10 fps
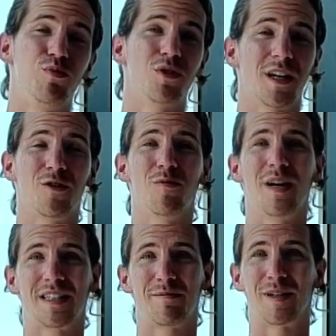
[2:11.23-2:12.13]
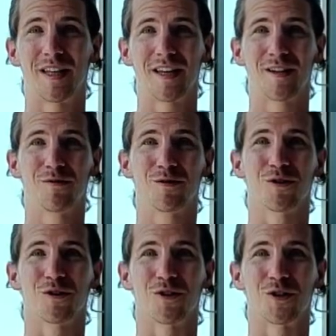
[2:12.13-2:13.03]
Phuket de base et Pattaya, donc
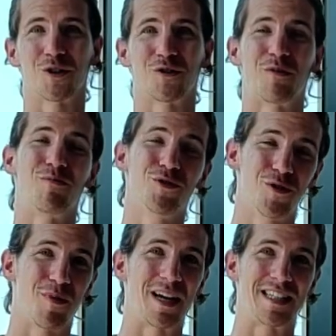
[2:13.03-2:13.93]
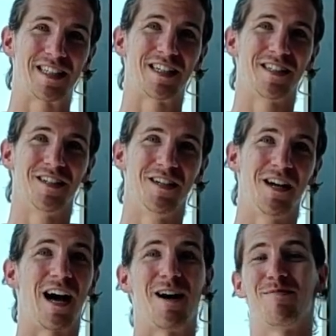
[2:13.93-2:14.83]
je vais plus te parler de ça.
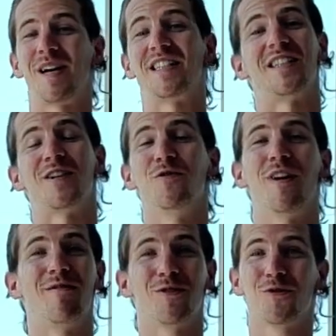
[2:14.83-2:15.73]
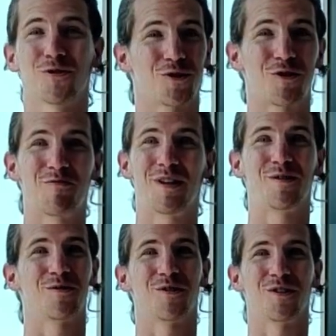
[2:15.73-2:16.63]
Après, ça serait une nouvelle aventure sur Chiang Mai,
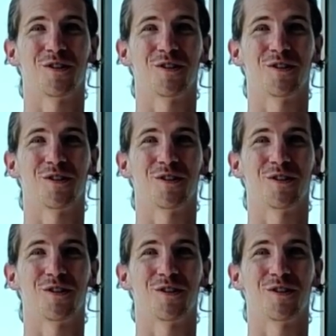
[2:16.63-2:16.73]
donc